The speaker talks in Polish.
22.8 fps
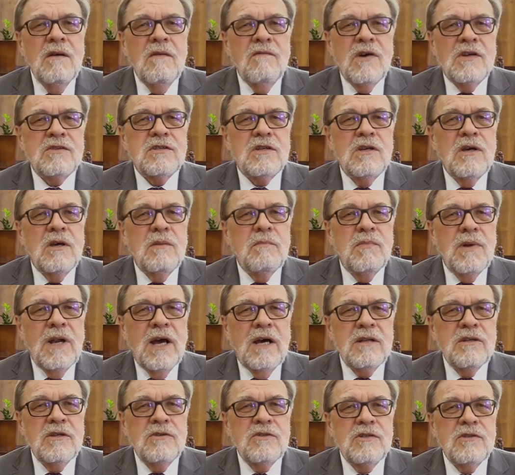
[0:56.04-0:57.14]
Wasze
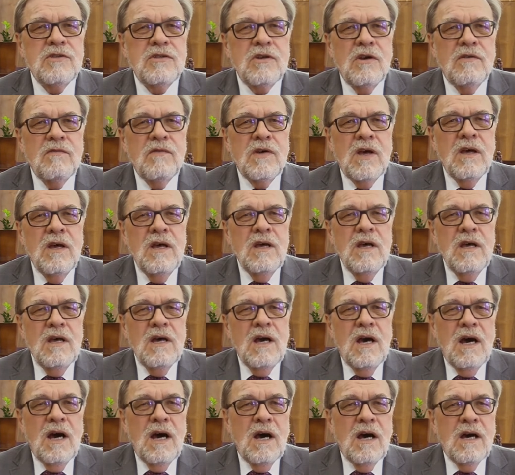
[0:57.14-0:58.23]
plany życiowe
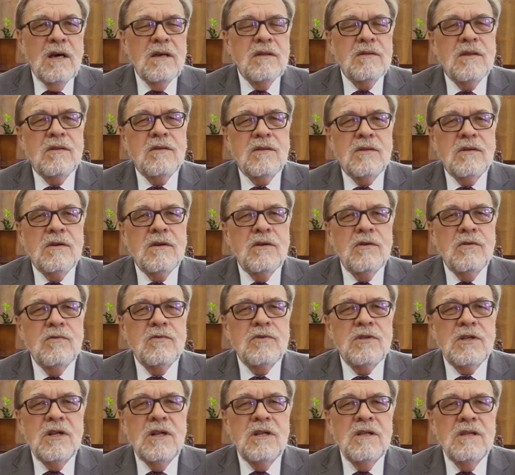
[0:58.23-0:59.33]
a ze strony
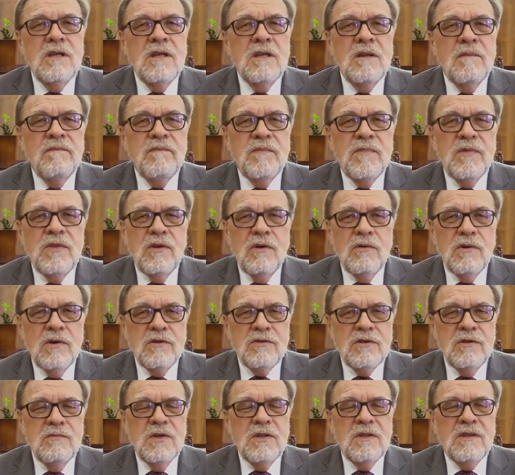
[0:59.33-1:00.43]
uczelni
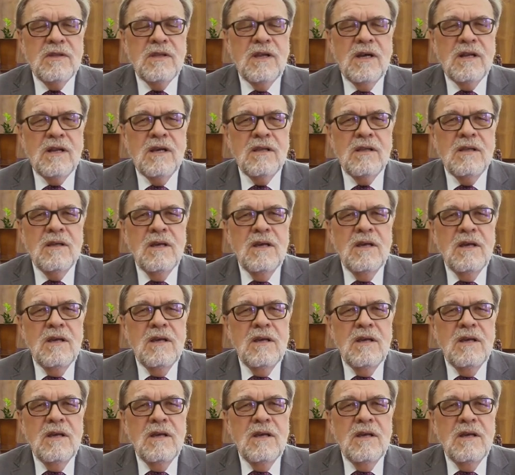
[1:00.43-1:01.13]
dołożymy starań,